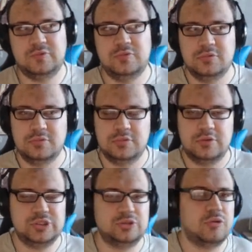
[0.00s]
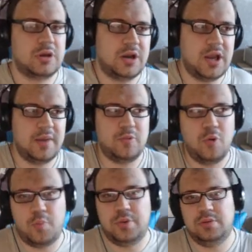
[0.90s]
у аудитории хайп,
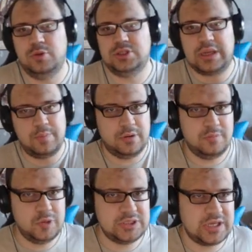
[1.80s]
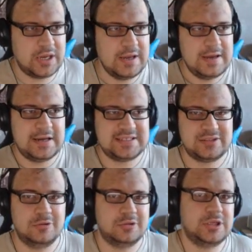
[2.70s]
о, пулеметики, пулеметики, а
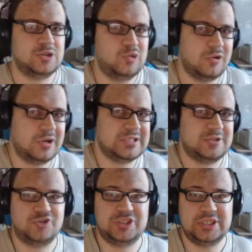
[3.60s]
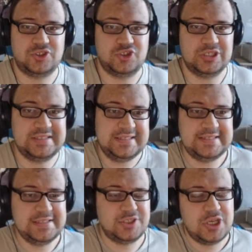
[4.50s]
стоят они дорого, 166
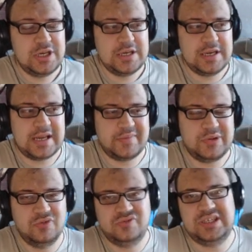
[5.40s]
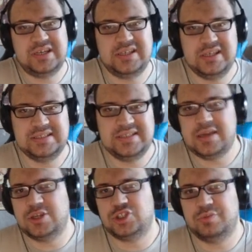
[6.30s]
тысяч, и как бы не у всех есть
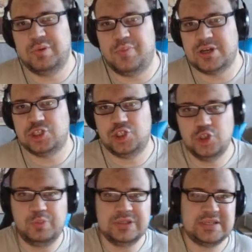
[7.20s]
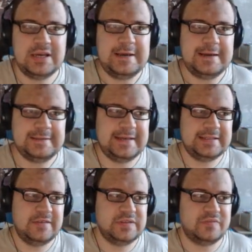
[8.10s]
деньги, чтобы пощупать
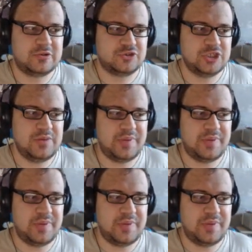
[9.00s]
данный вид вооружений